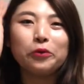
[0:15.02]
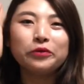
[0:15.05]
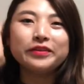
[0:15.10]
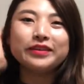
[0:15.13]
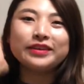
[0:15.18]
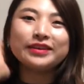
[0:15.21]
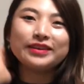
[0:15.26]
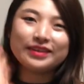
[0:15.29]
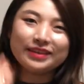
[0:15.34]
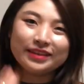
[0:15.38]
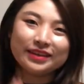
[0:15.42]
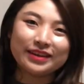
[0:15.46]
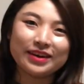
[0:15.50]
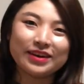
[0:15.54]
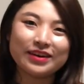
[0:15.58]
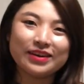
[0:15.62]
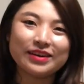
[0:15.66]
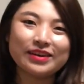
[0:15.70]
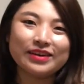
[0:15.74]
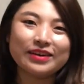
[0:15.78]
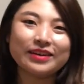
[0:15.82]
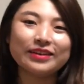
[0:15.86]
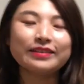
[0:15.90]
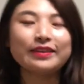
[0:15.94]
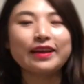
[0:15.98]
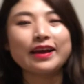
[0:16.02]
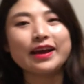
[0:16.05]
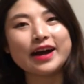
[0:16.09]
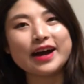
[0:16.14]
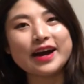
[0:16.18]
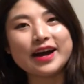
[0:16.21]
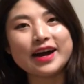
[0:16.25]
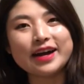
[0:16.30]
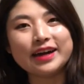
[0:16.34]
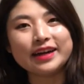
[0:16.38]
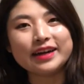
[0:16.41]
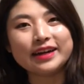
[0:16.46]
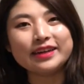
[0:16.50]
오늘은요
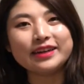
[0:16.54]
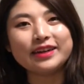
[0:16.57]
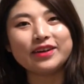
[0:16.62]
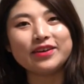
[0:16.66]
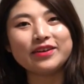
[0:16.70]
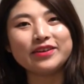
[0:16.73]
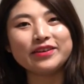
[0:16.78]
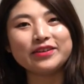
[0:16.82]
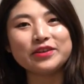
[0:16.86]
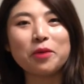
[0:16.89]
제가 어,